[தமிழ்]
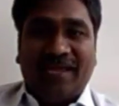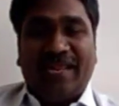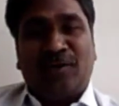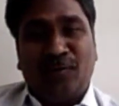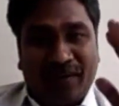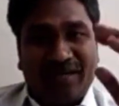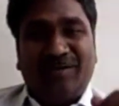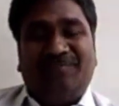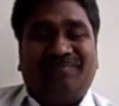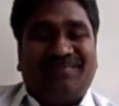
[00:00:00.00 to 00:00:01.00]
ஹாய் எல்லாருக்கும்
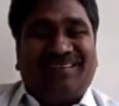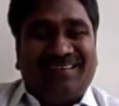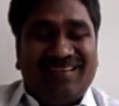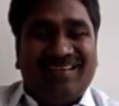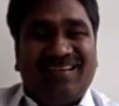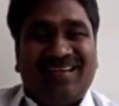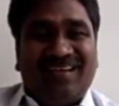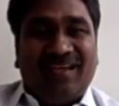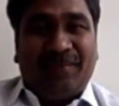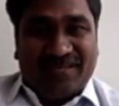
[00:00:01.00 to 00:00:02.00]
வணக்கம்
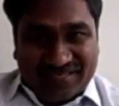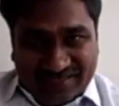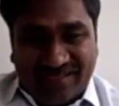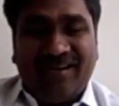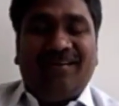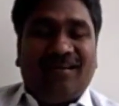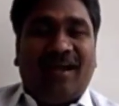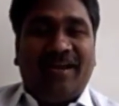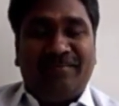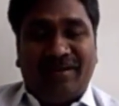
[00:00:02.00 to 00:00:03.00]
என் பேர் செந்தில்
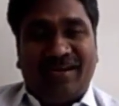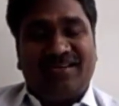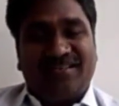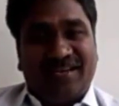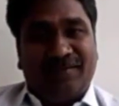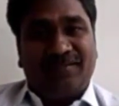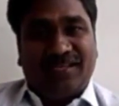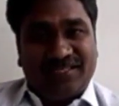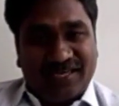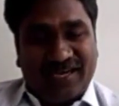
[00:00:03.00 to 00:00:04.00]
ஹனி பில்டர்ஸ் நிறுவனம்
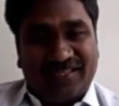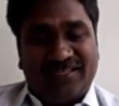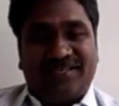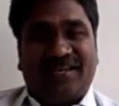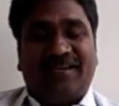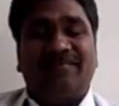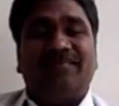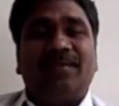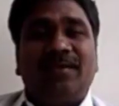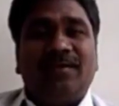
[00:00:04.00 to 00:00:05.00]
திருச்சியில் நடத்திட்டுருக்கேன்
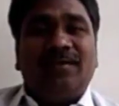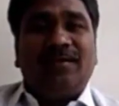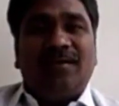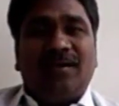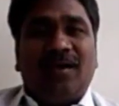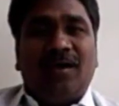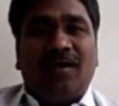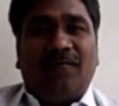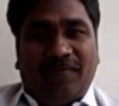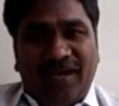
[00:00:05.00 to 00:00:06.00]

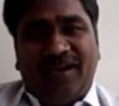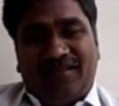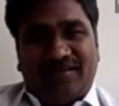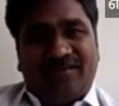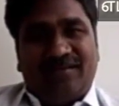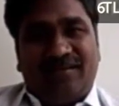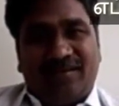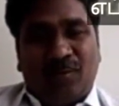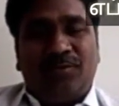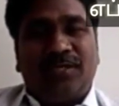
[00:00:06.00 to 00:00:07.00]
வீடு
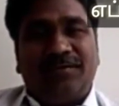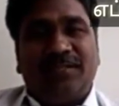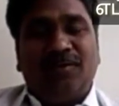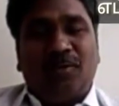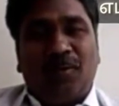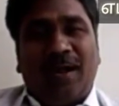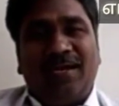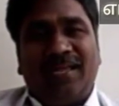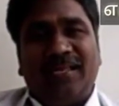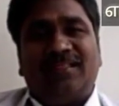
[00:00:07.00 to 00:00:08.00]
ஒருத்தர் வந்து ஒரு
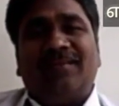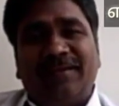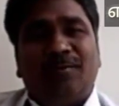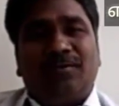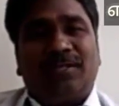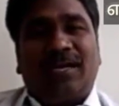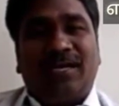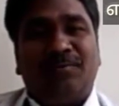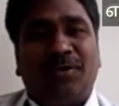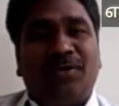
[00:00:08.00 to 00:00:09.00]
வாழ்க்கையில் எத்தனை வீடு ஒருத்தர்
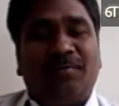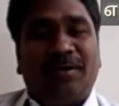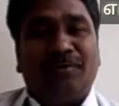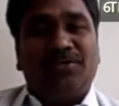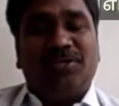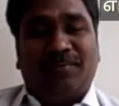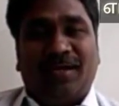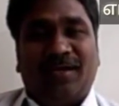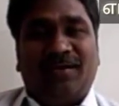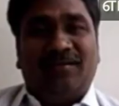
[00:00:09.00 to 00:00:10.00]
கட்ட முடியும் அப்படின்னு
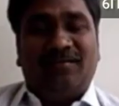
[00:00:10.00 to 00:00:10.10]
யோசிச்சோம்னா